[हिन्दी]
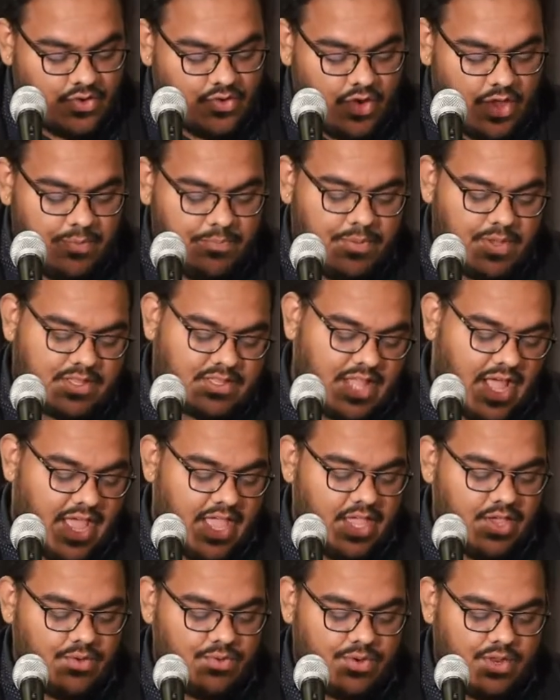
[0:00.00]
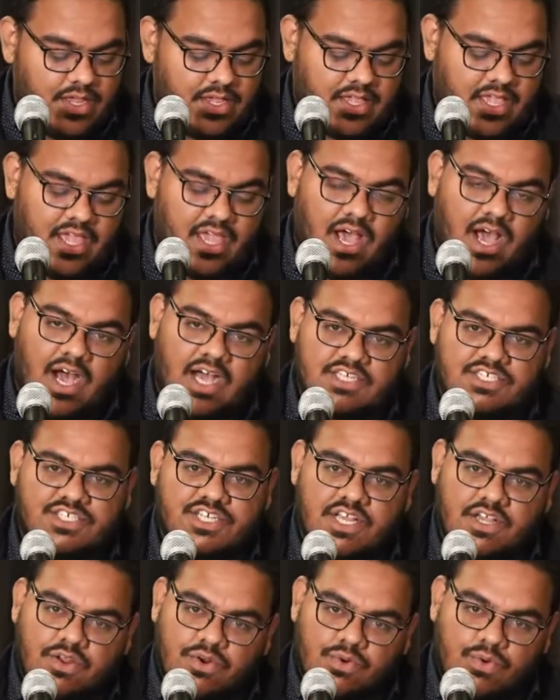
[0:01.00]
कोई बताए उन्हें कि
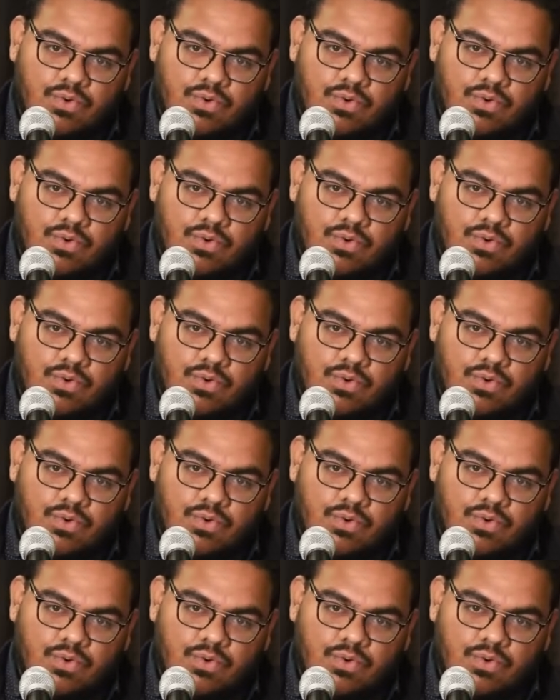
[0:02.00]
आशिक